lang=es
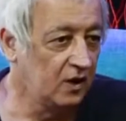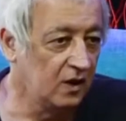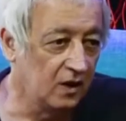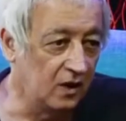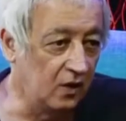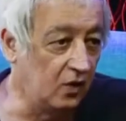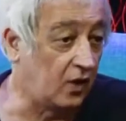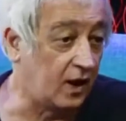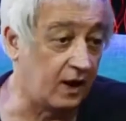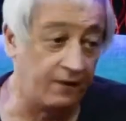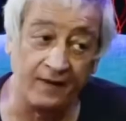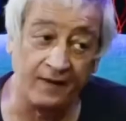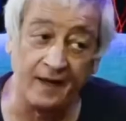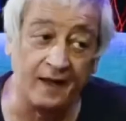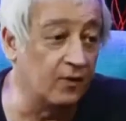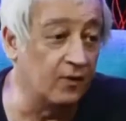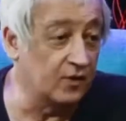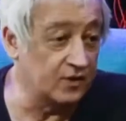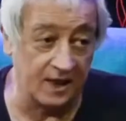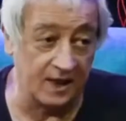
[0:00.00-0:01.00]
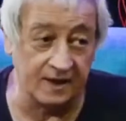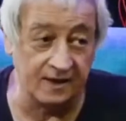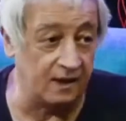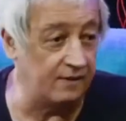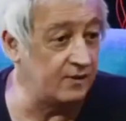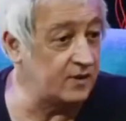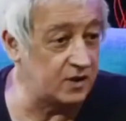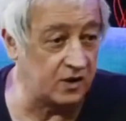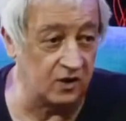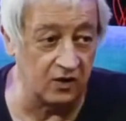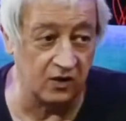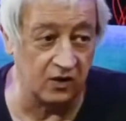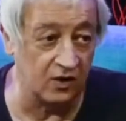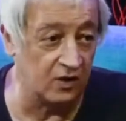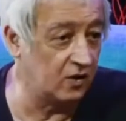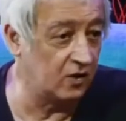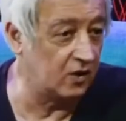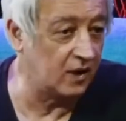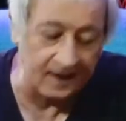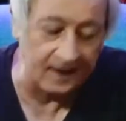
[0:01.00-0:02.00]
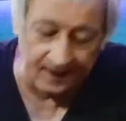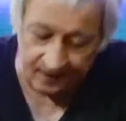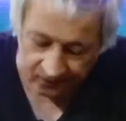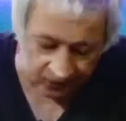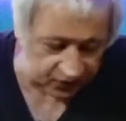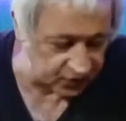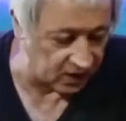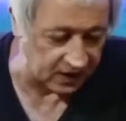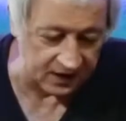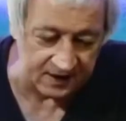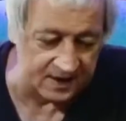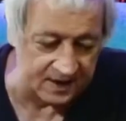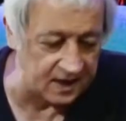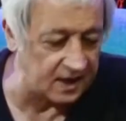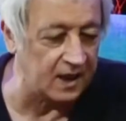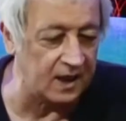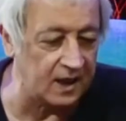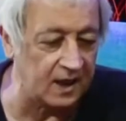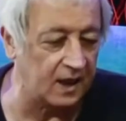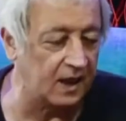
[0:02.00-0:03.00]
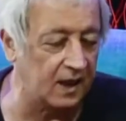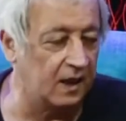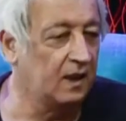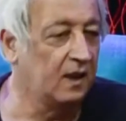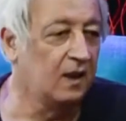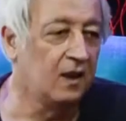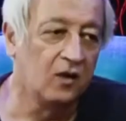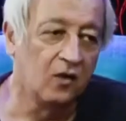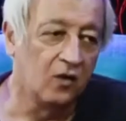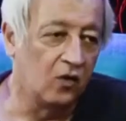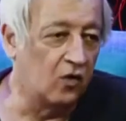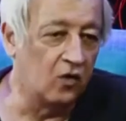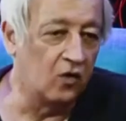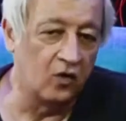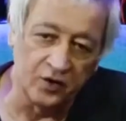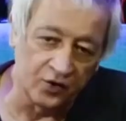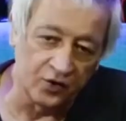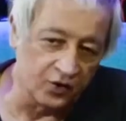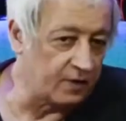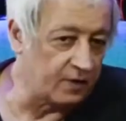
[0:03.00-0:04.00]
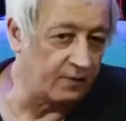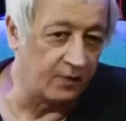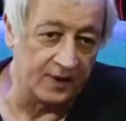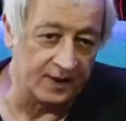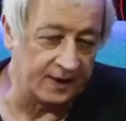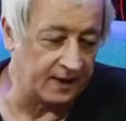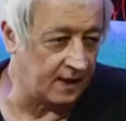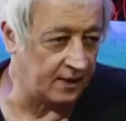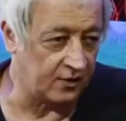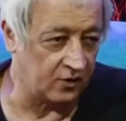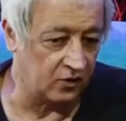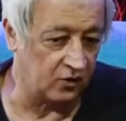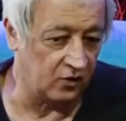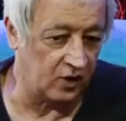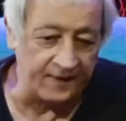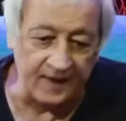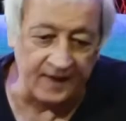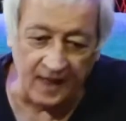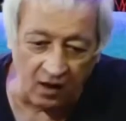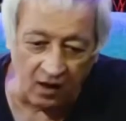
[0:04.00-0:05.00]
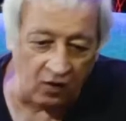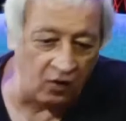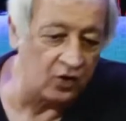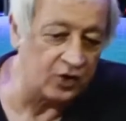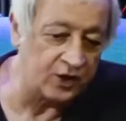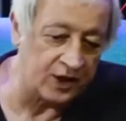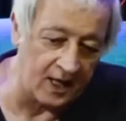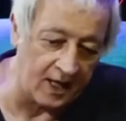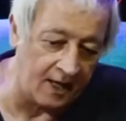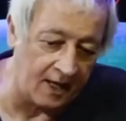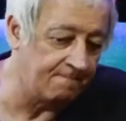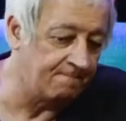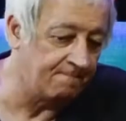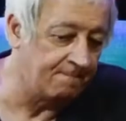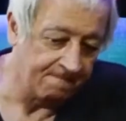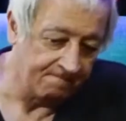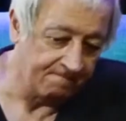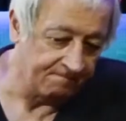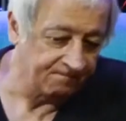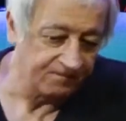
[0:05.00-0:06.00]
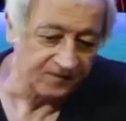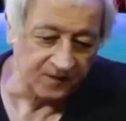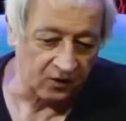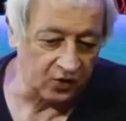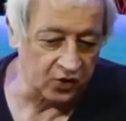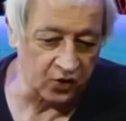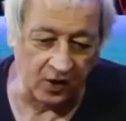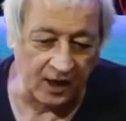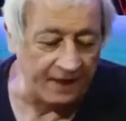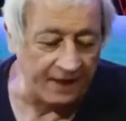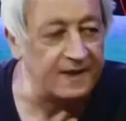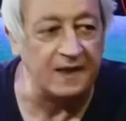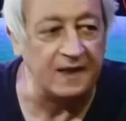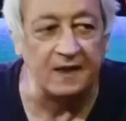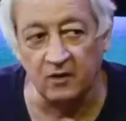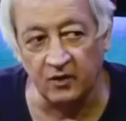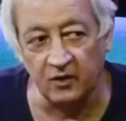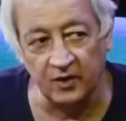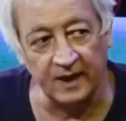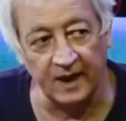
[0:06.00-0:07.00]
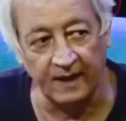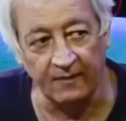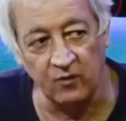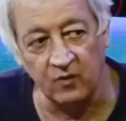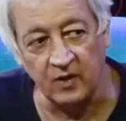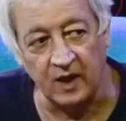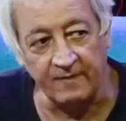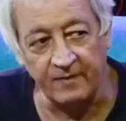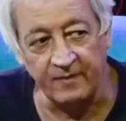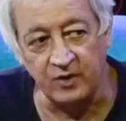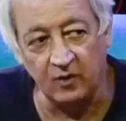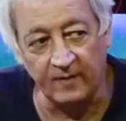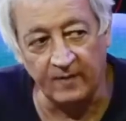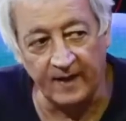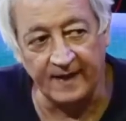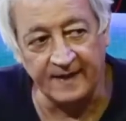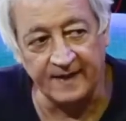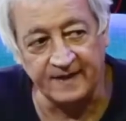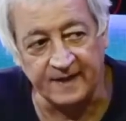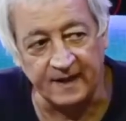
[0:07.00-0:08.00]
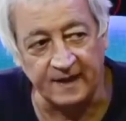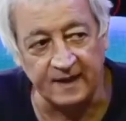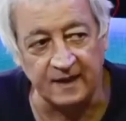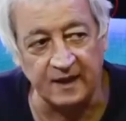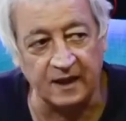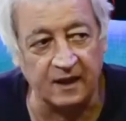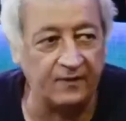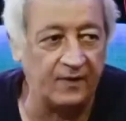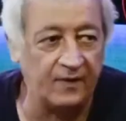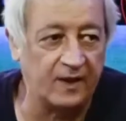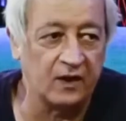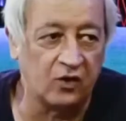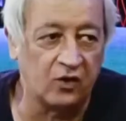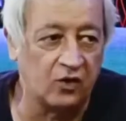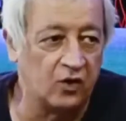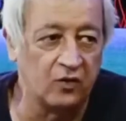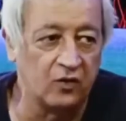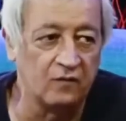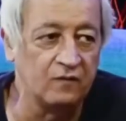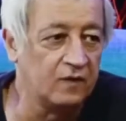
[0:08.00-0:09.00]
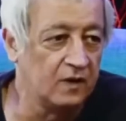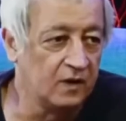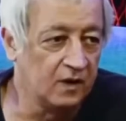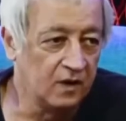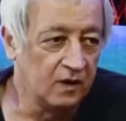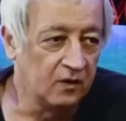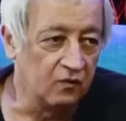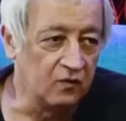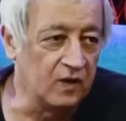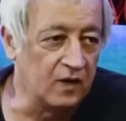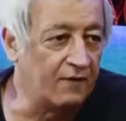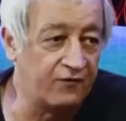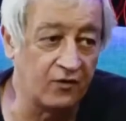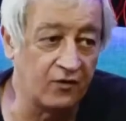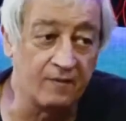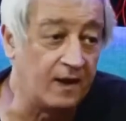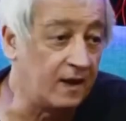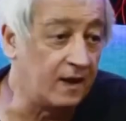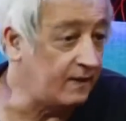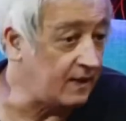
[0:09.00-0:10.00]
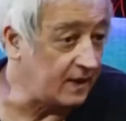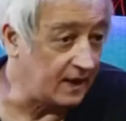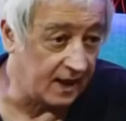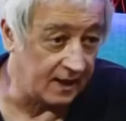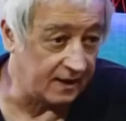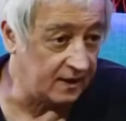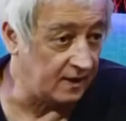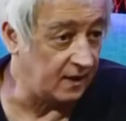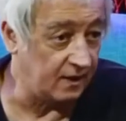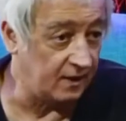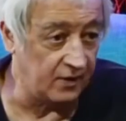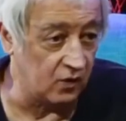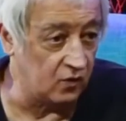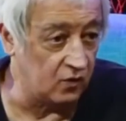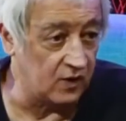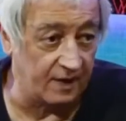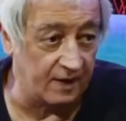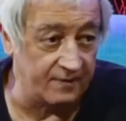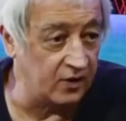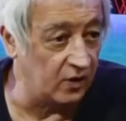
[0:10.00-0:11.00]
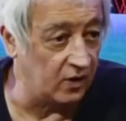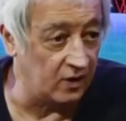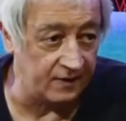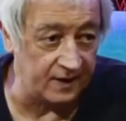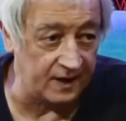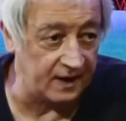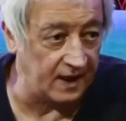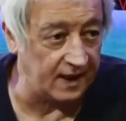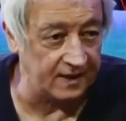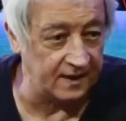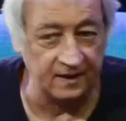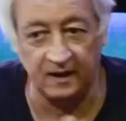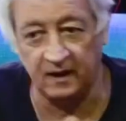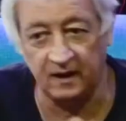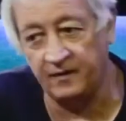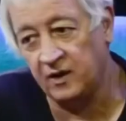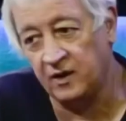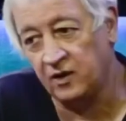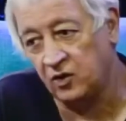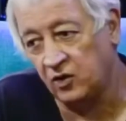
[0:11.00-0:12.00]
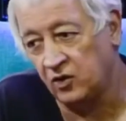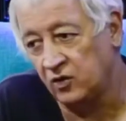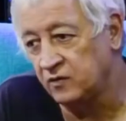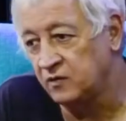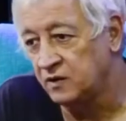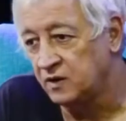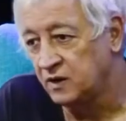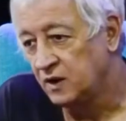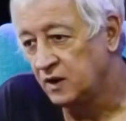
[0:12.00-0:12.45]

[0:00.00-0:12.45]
lo que vemos en la televisión, incluso en el cine o en otro tipo de teatro, ¿no? Había otra otro camino, digamos, un camino más que tiene que ver con una forma de vida, que tiene que ver con un camino de vida, que tiene que ver con